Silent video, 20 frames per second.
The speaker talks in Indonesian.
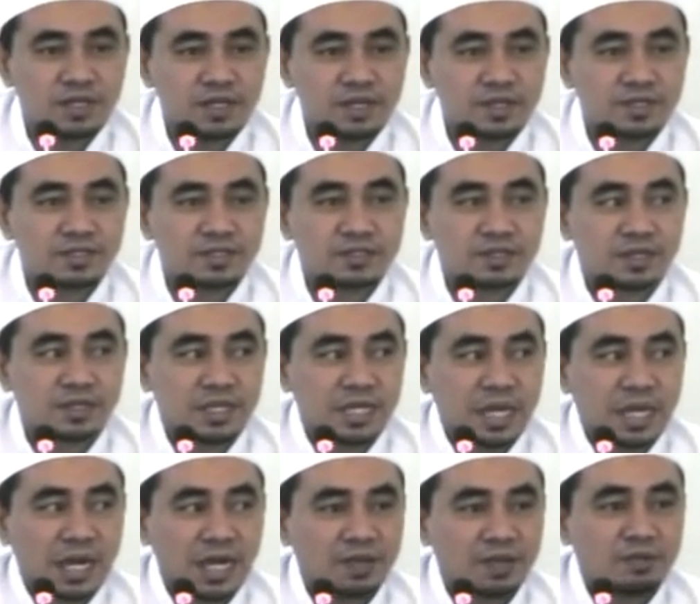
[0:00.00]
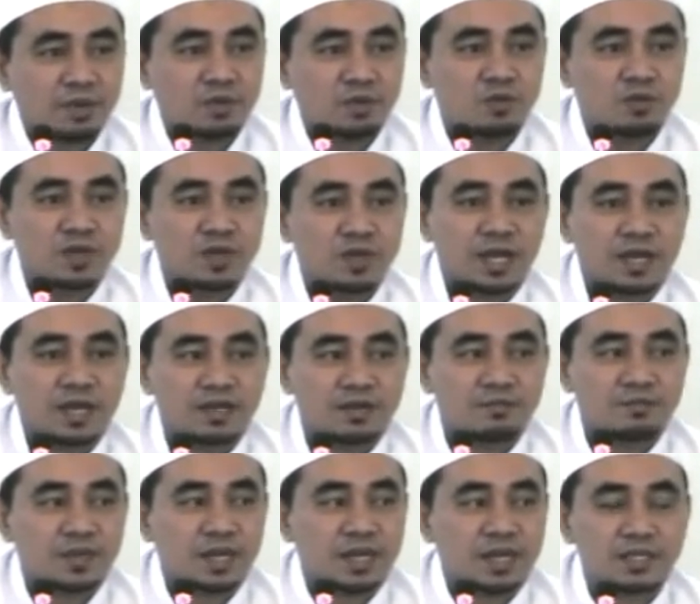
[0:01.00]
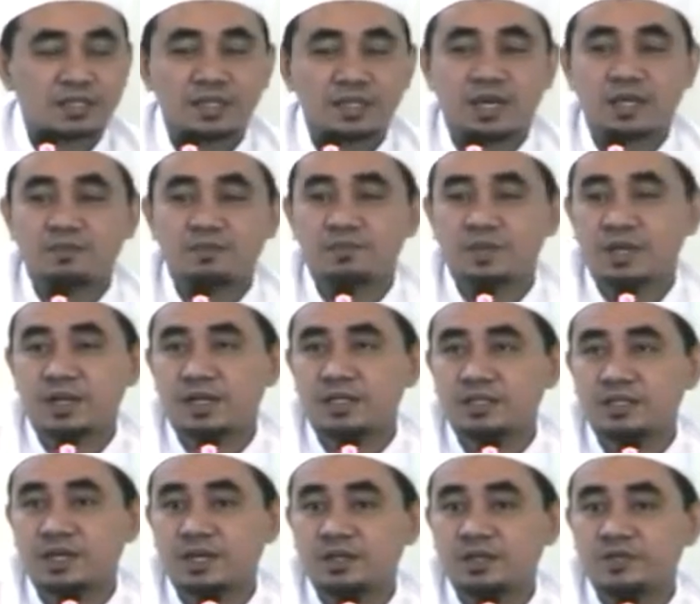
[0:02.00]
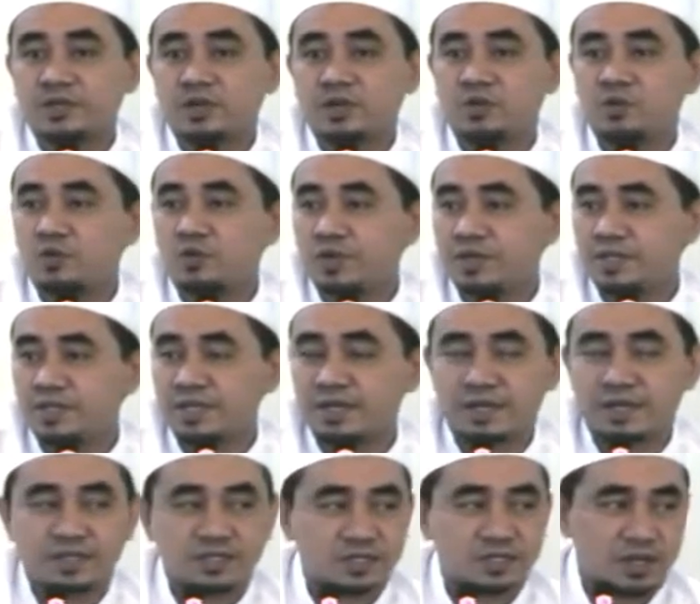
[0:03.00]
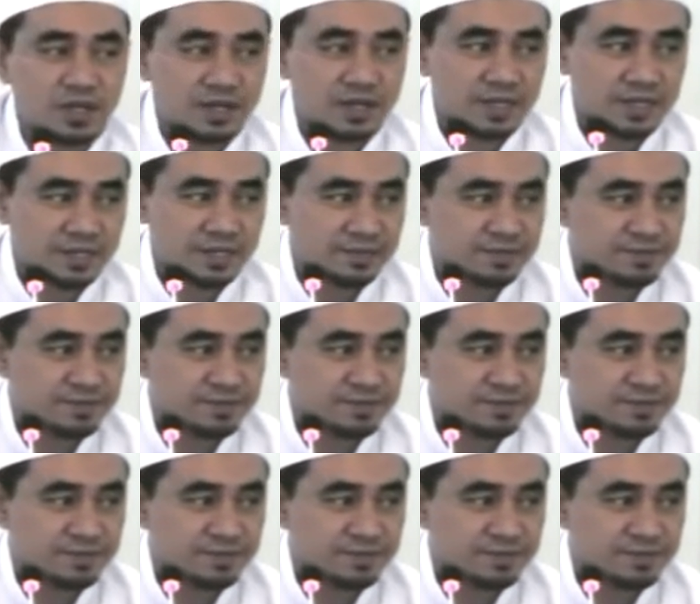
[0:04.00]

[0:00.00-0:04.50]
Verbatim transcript: dia seringkali menggunakan perkataan-perkataan Yahudi dan Nasrani